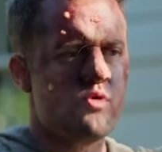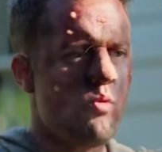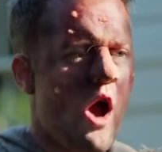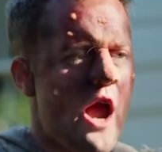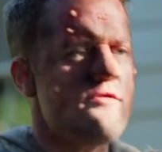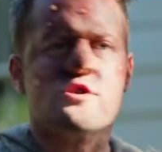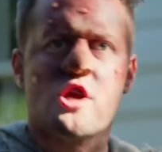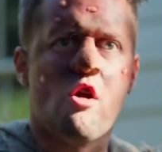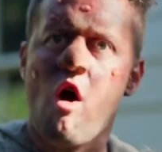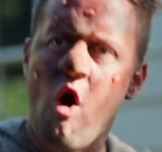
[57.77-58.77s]
Ну и нахрен
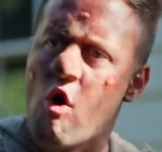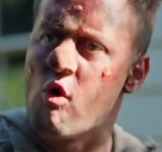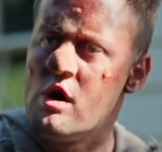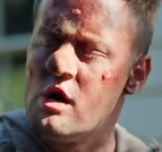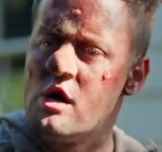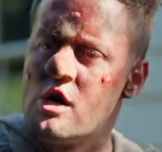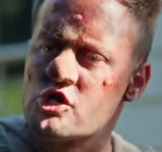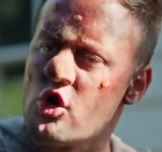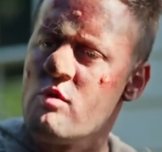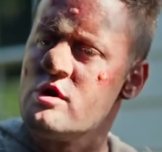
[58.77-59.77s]
мы тогда вообще здесь?
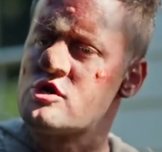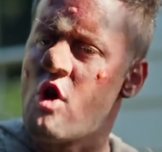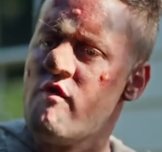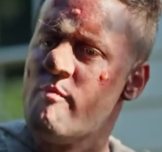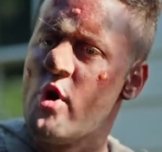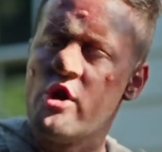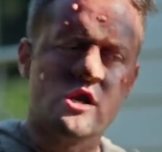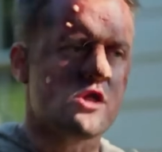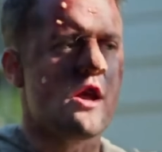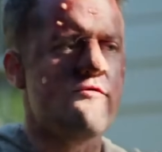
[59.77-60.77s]
Очевидно же, что мы
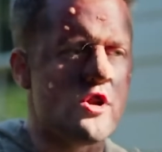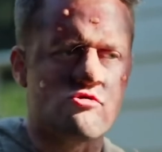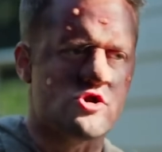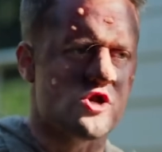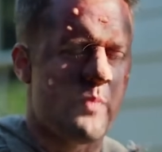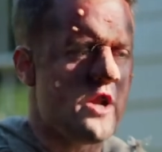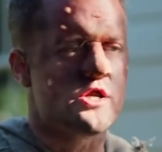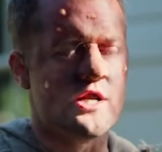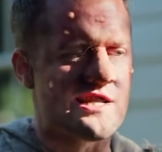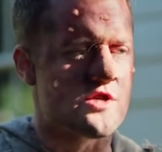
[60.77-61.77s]
просто разрушаем подавление
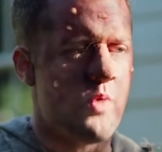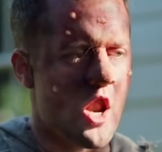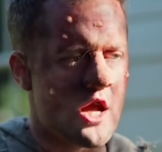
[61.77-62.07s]
доверия каждого